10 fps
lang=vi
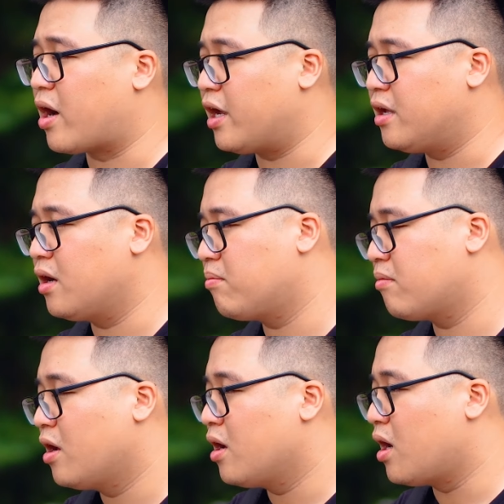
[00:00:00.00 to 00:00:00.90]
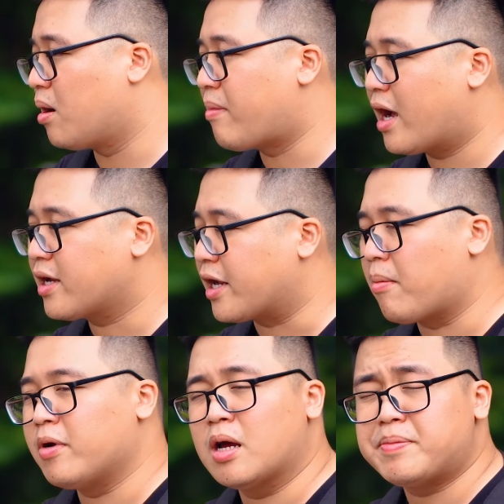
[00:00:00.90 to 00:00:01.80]
máy mang cái
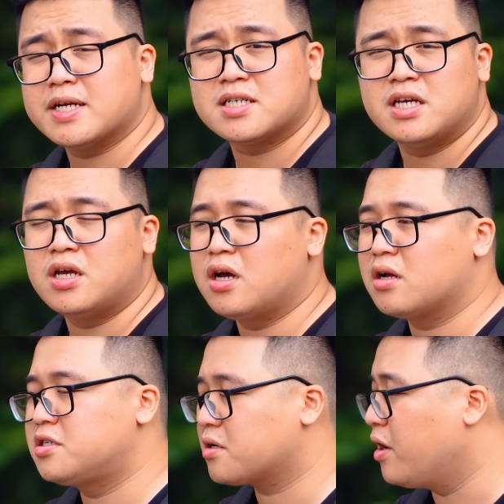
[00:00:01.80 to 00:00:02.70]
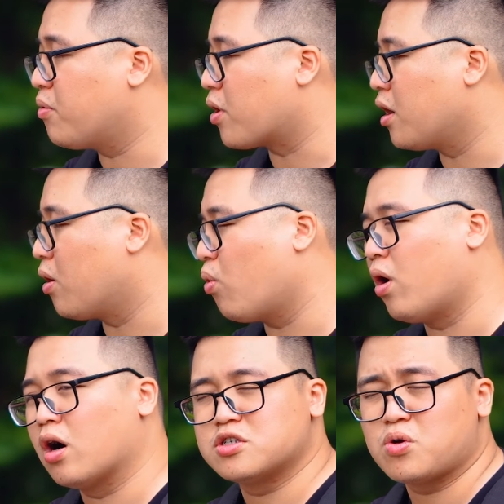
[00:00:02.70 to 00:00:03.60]
cảm biến APS-C trước đây
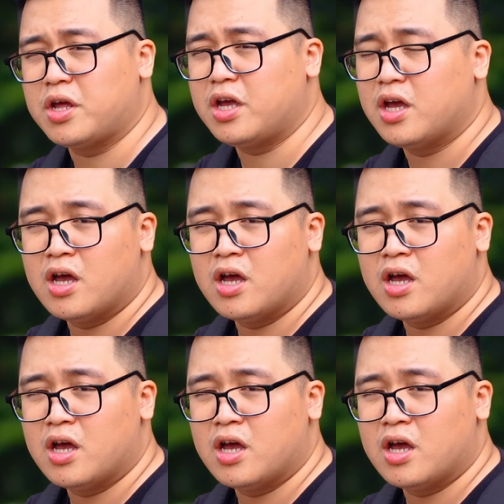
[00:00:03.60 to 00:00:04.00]
của Sony.